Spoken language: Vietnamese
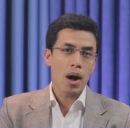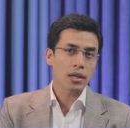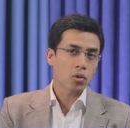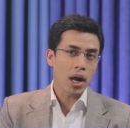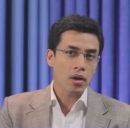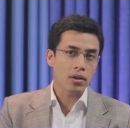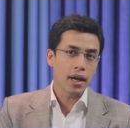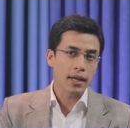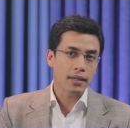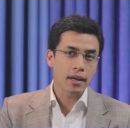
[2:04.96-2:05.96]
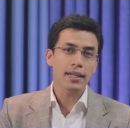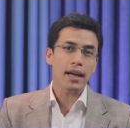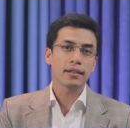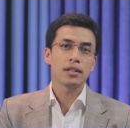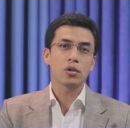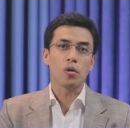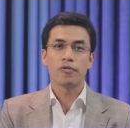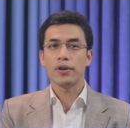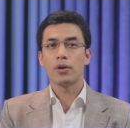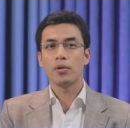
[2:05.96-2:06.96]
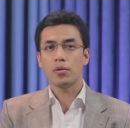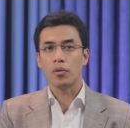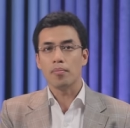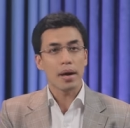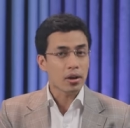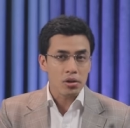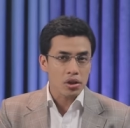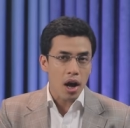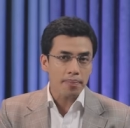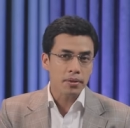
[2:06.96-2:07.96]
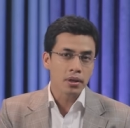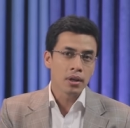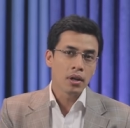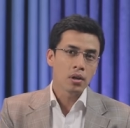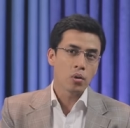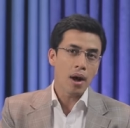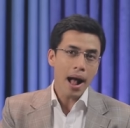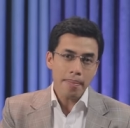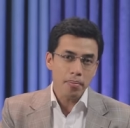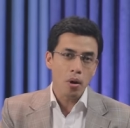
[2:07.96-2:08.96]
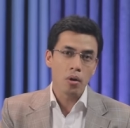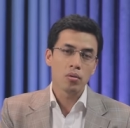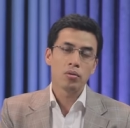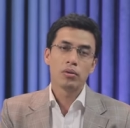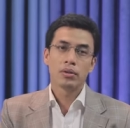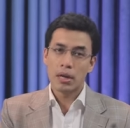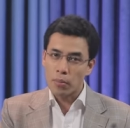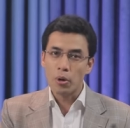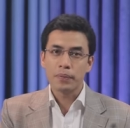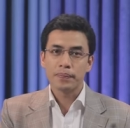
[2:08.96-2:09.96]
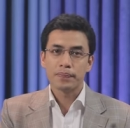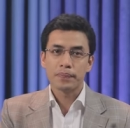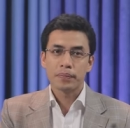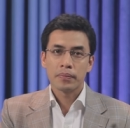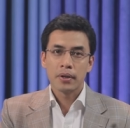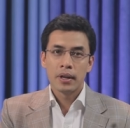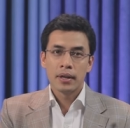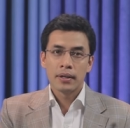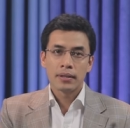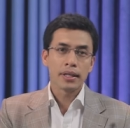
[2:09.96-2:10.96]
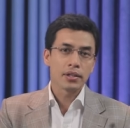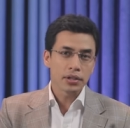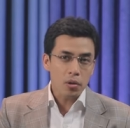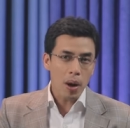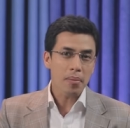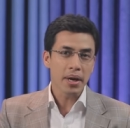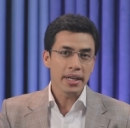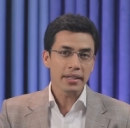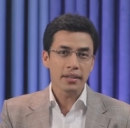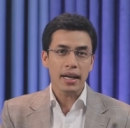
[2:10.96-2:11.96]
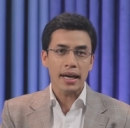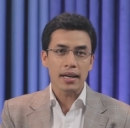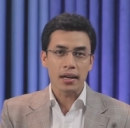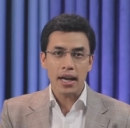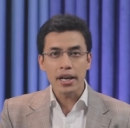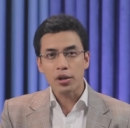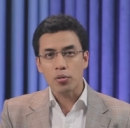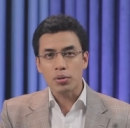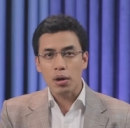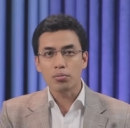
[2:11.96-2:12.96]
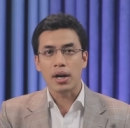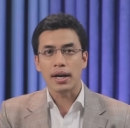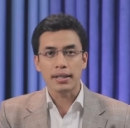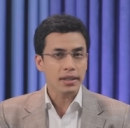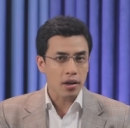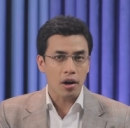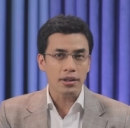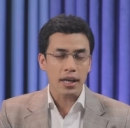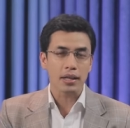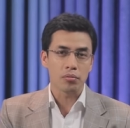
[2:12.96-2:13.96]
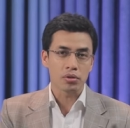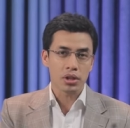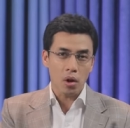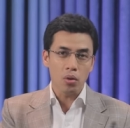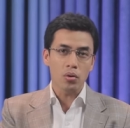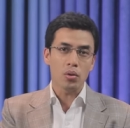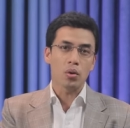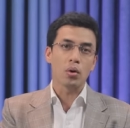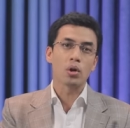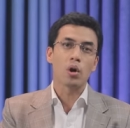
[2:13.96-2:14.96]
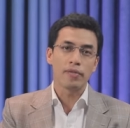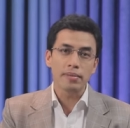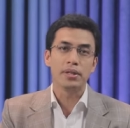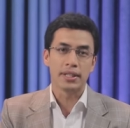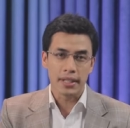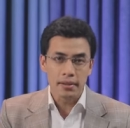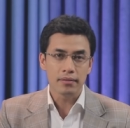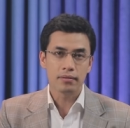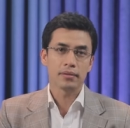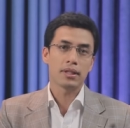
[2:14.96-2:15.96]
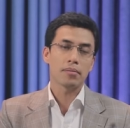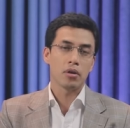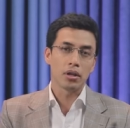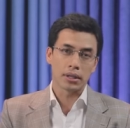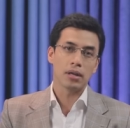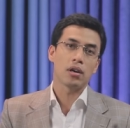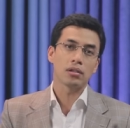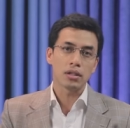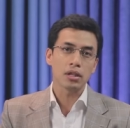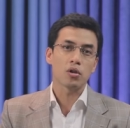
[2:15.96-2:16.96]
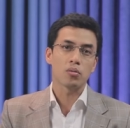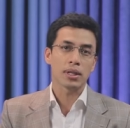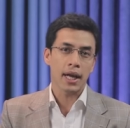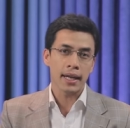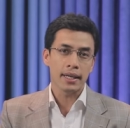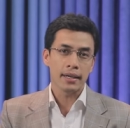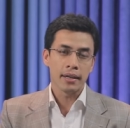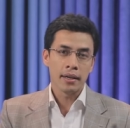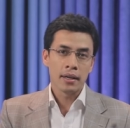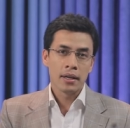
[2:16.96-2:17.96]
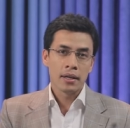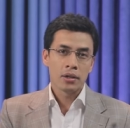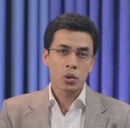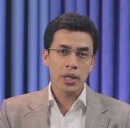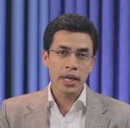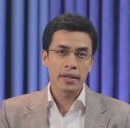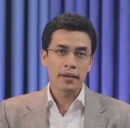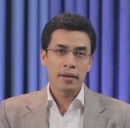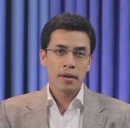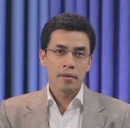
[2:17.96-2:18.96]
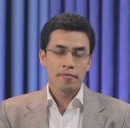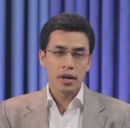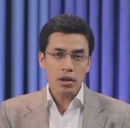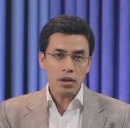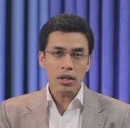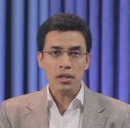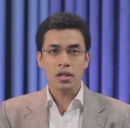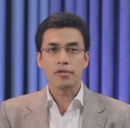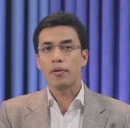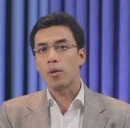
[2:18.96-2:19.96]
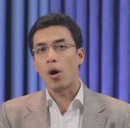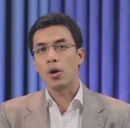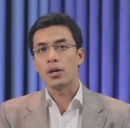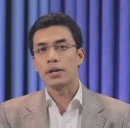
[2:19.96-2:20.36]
hoàn toàn có thể cân nhắc đến cổ phiếu của Microsoft, của Apple nếu muốn. Thị trường chứng khoán Mỹ những ngày gần đây cũng không thể tránh khỏi tác động xấu của Covid-19. Chắc mọi người theo dõi tin tức cũng đã thấy. Tuy nhiên, vẫn có những sự phục hồi